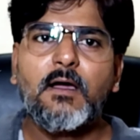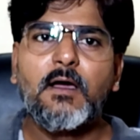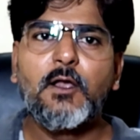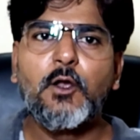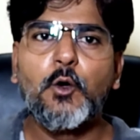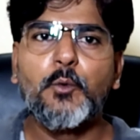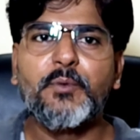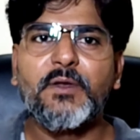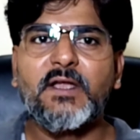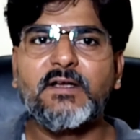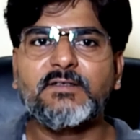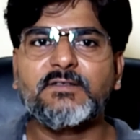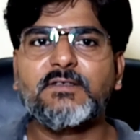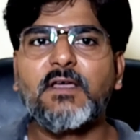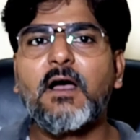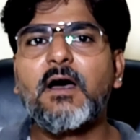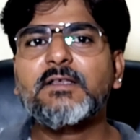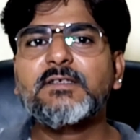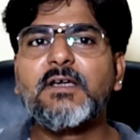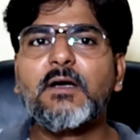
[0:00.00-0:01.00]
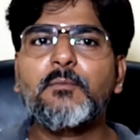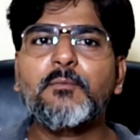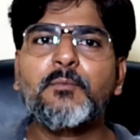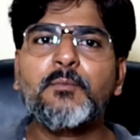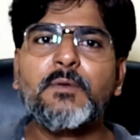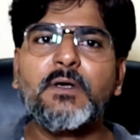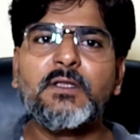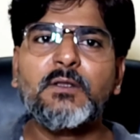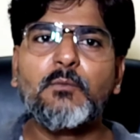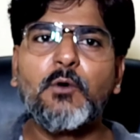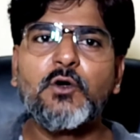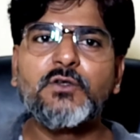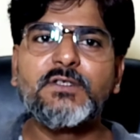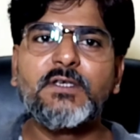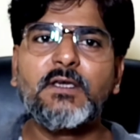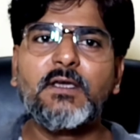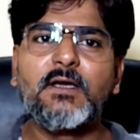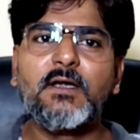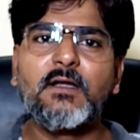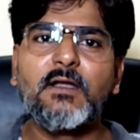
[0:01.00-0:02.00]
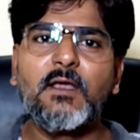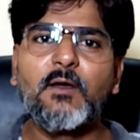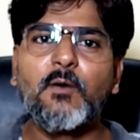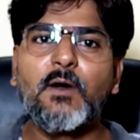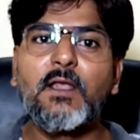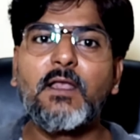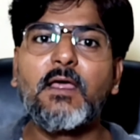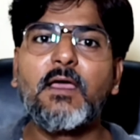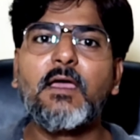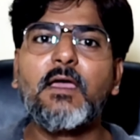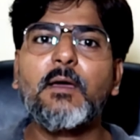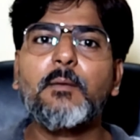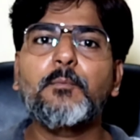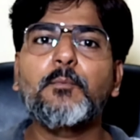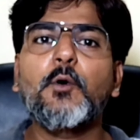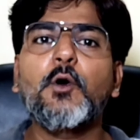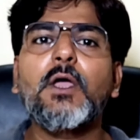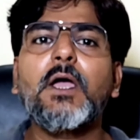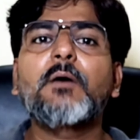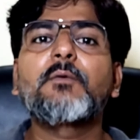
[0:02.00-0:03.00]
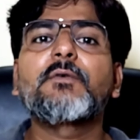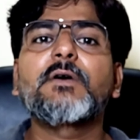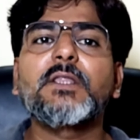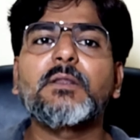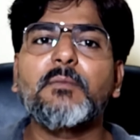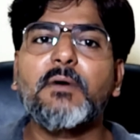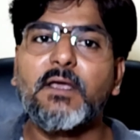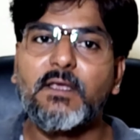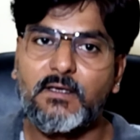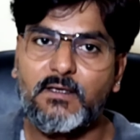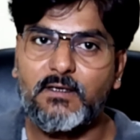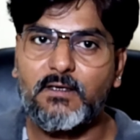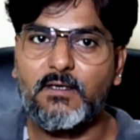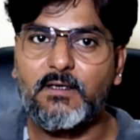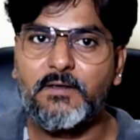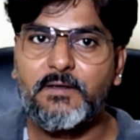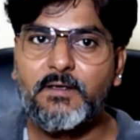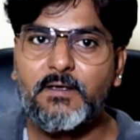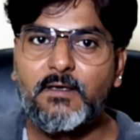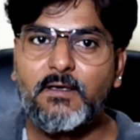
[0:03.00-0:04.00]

हेलो फ्रेंड्स आज हम अनबॉक्सिंग करने वाले हैं बोया वन माइक की